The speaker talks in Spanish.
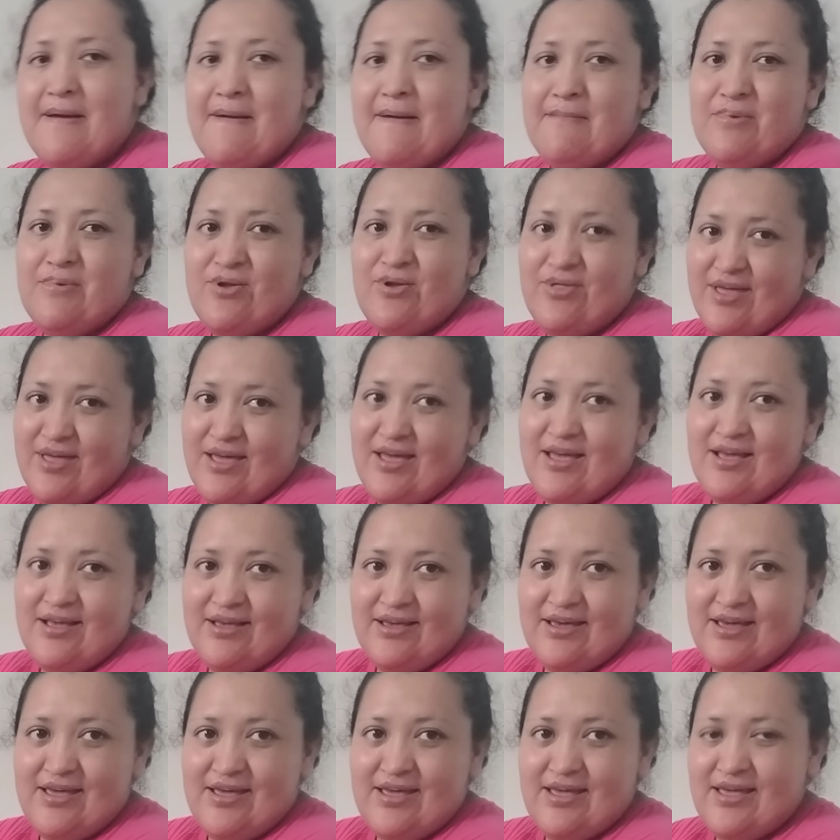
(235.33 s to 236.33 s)
pero dejen
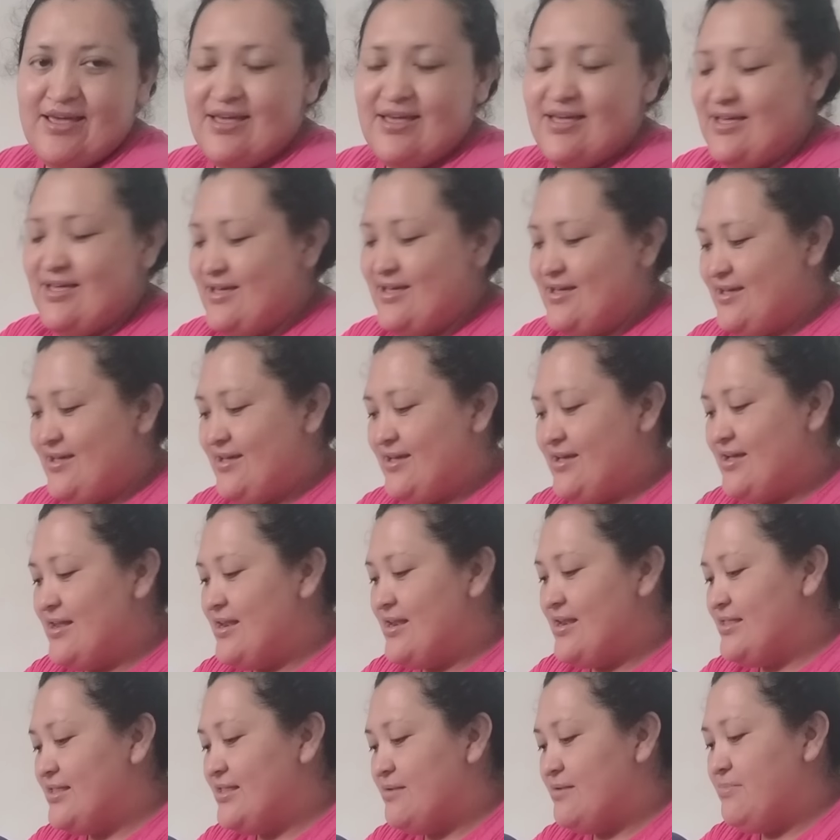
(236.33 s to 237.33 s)
que, que
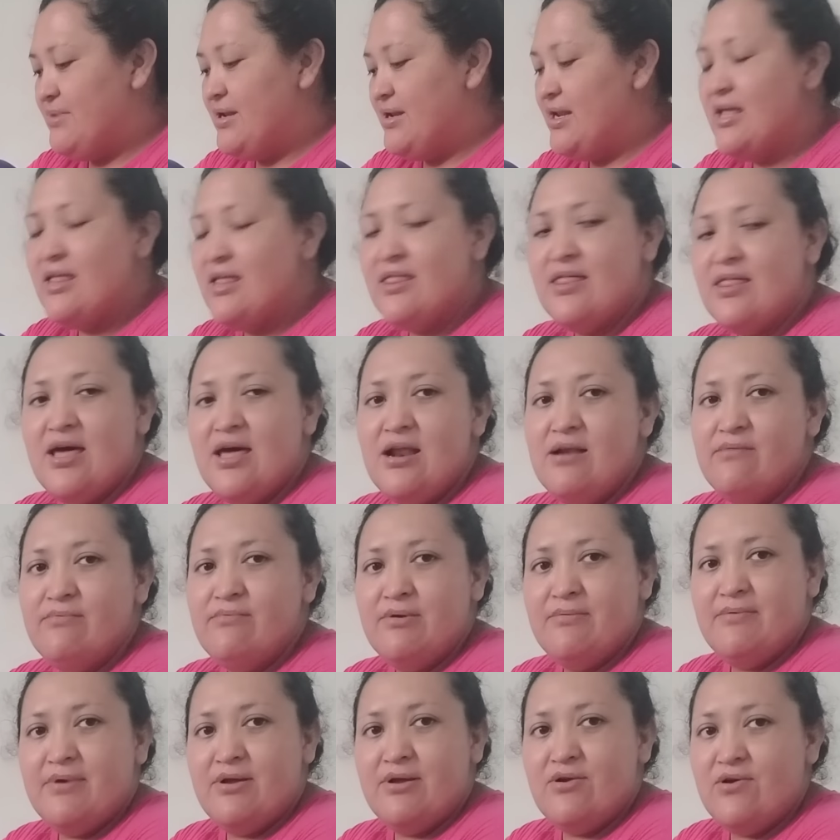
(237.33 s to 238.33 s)
le termine de dar el
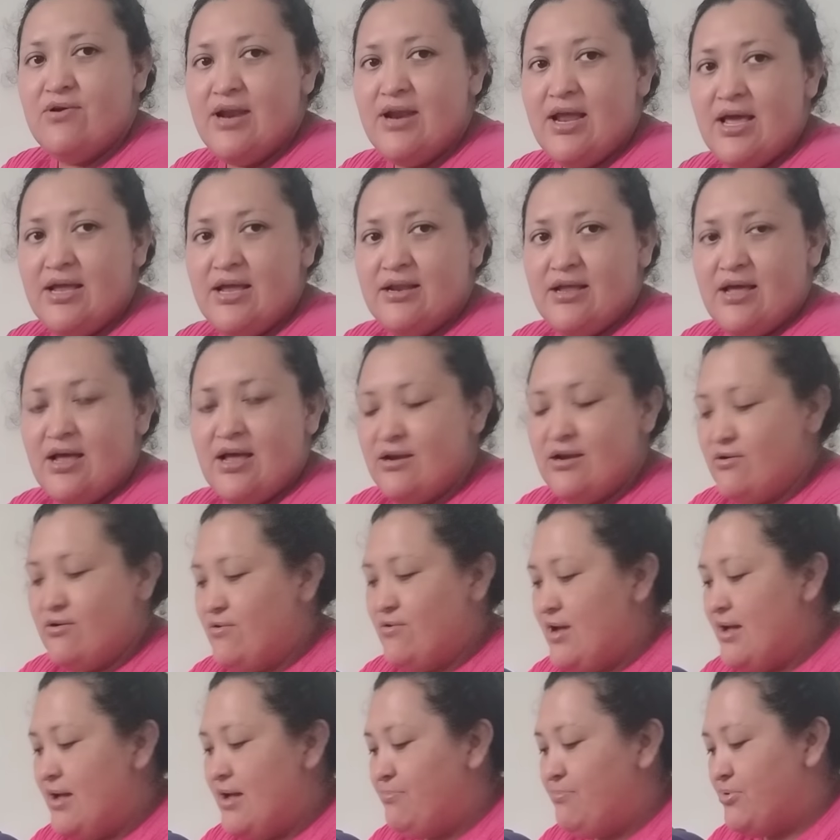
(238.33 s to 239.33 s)
biberón a, a
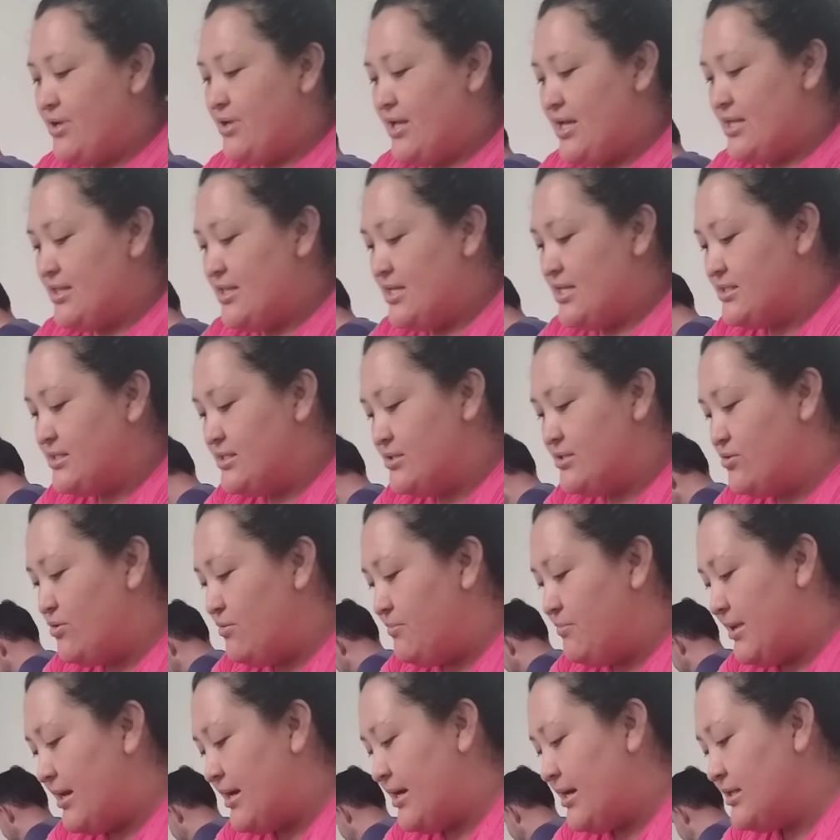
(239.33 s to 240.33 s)
Noah porque anda haciendo
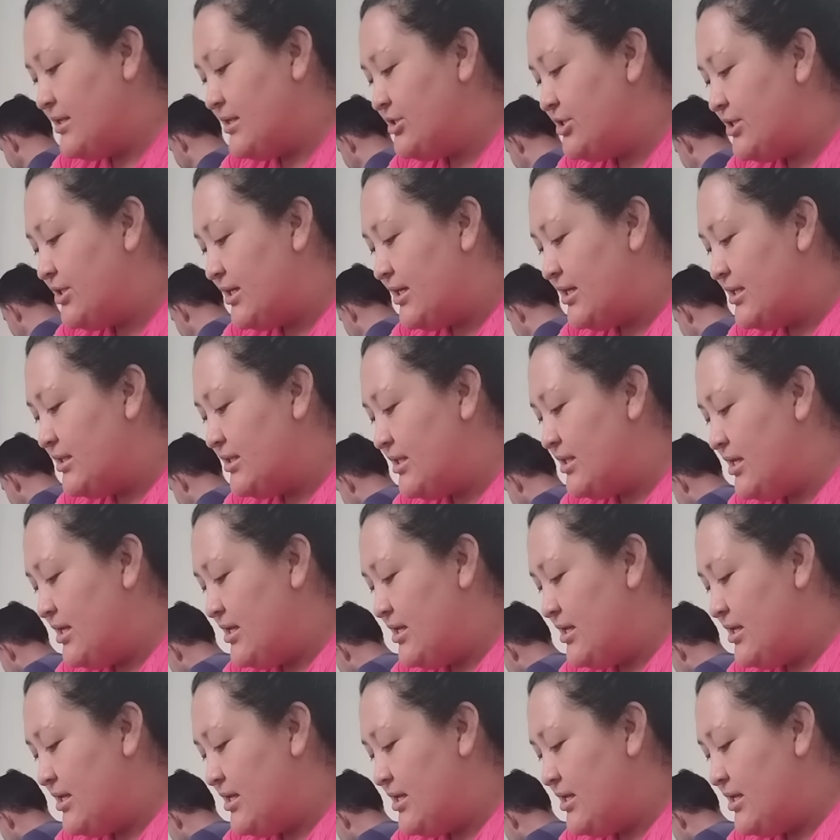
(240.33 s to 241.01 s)
berrinche, gente.